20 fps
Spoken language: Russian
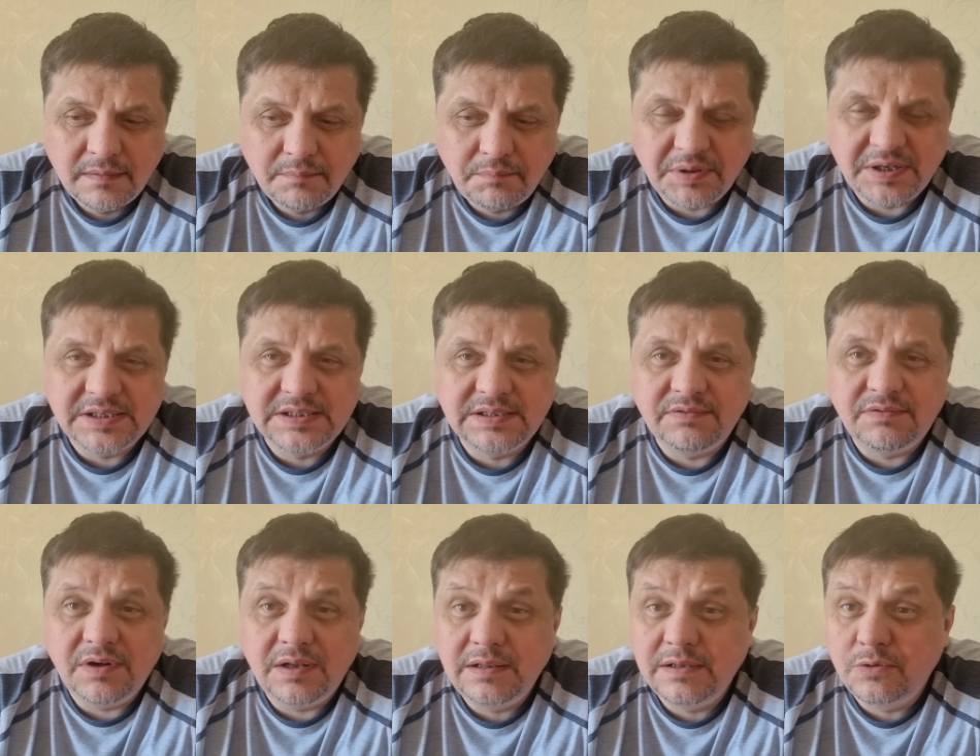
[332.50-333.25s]

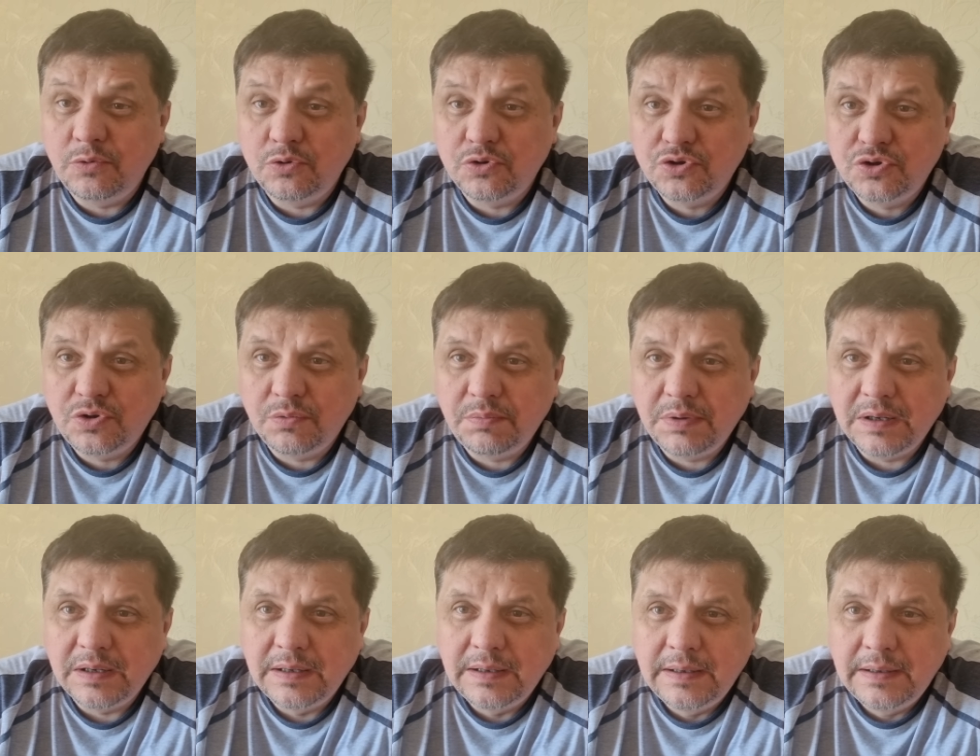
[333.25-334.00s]
Призывал ли он,
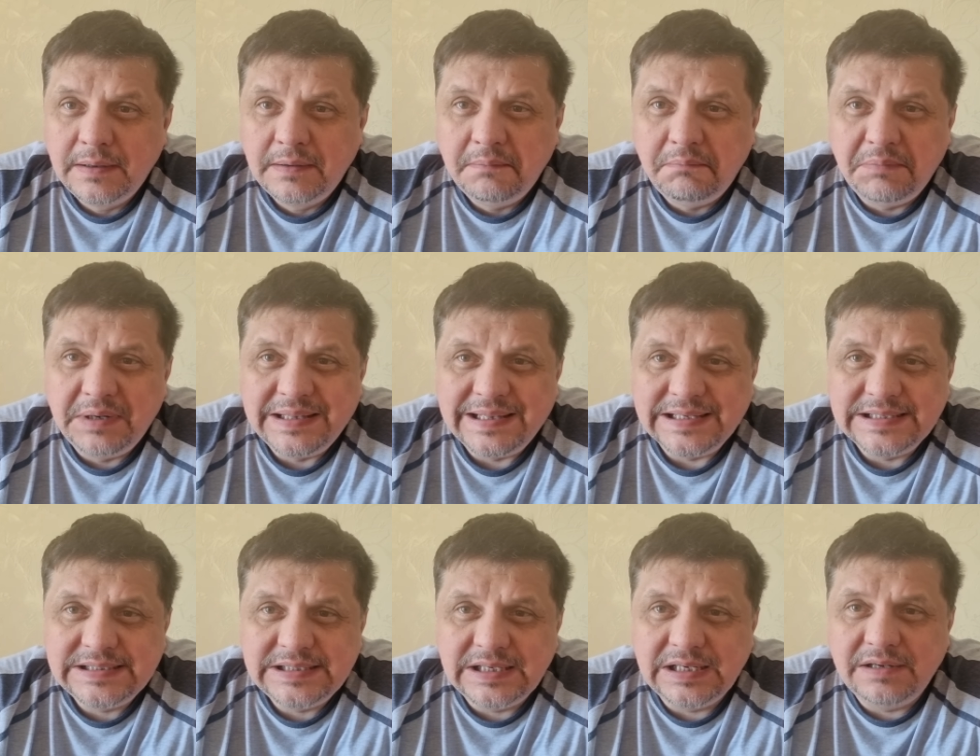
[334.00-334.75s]
чтобы мы
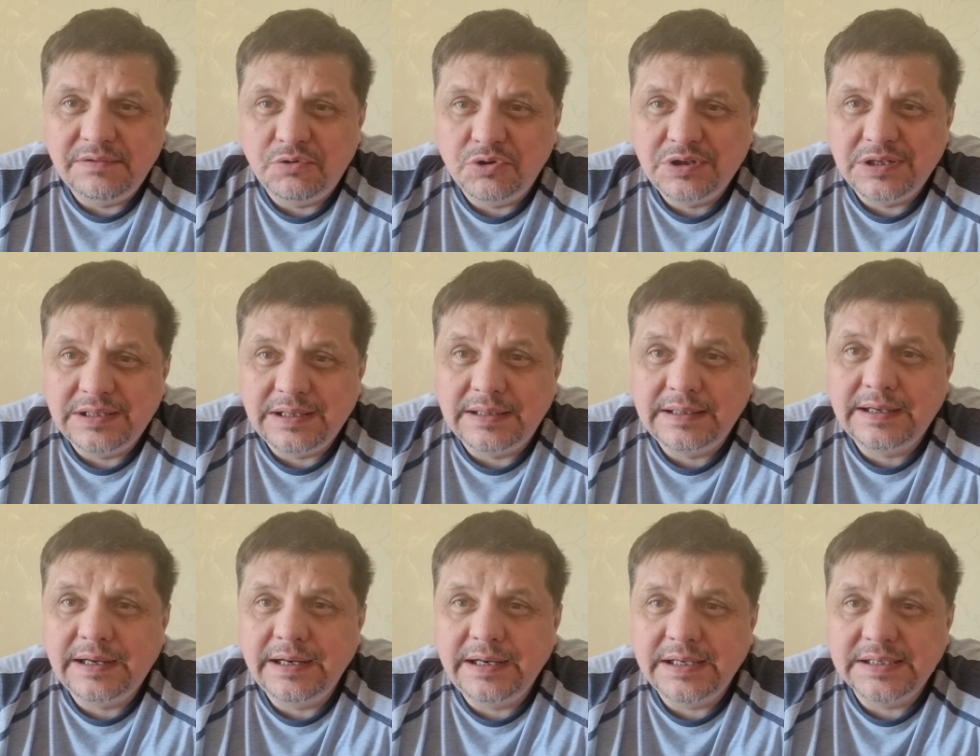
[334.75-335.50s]
носили вот этот
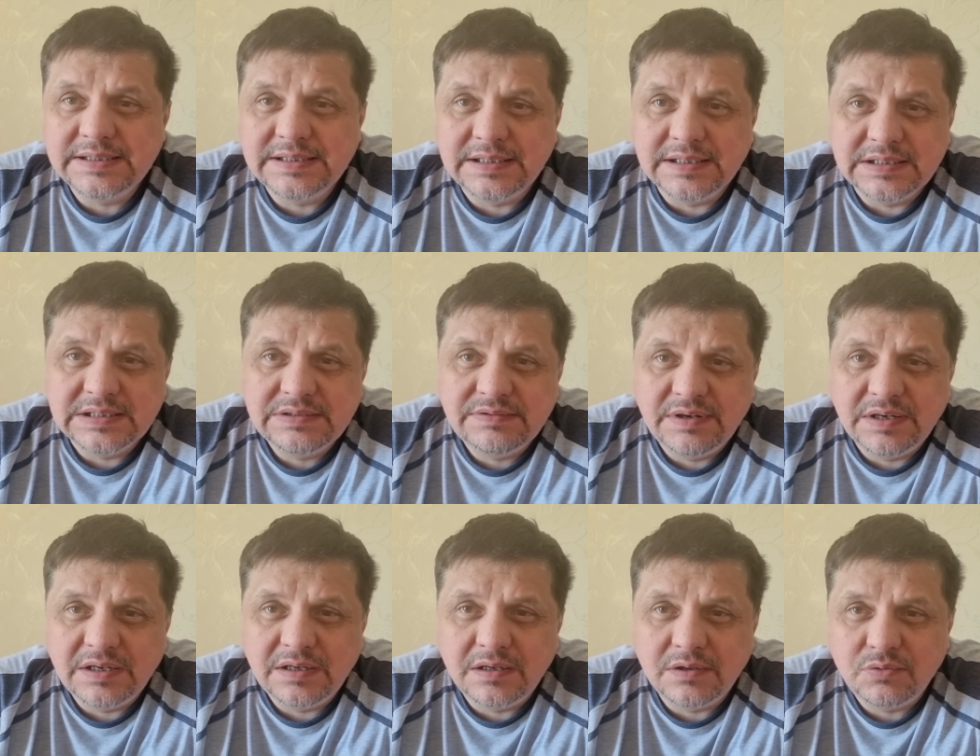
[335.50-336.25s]
крест на
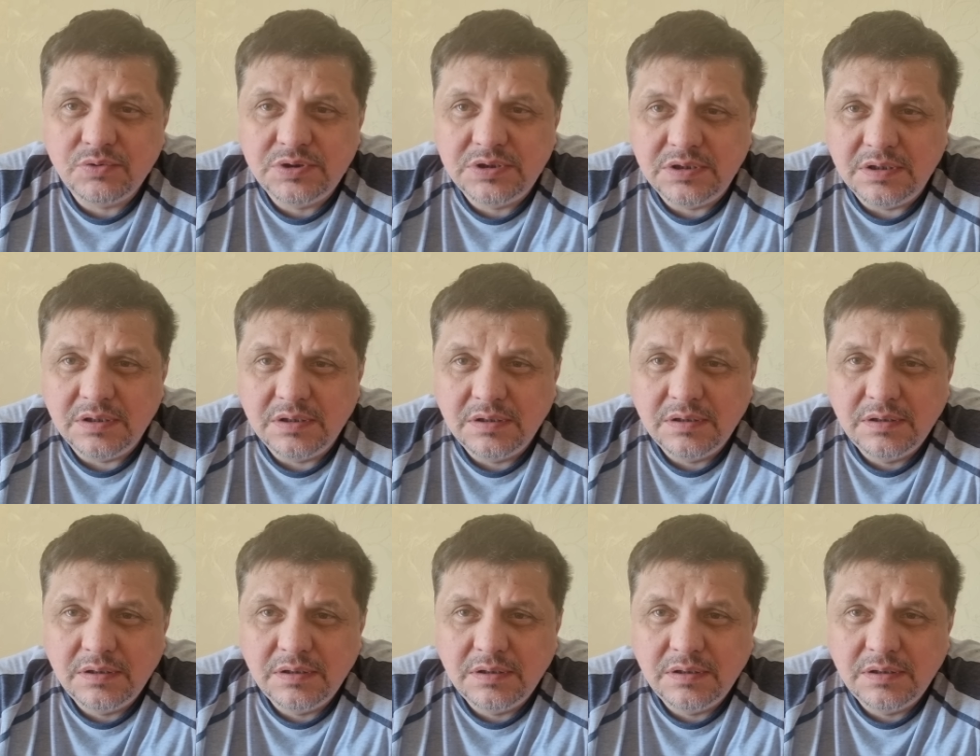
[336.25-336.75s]
своей груди?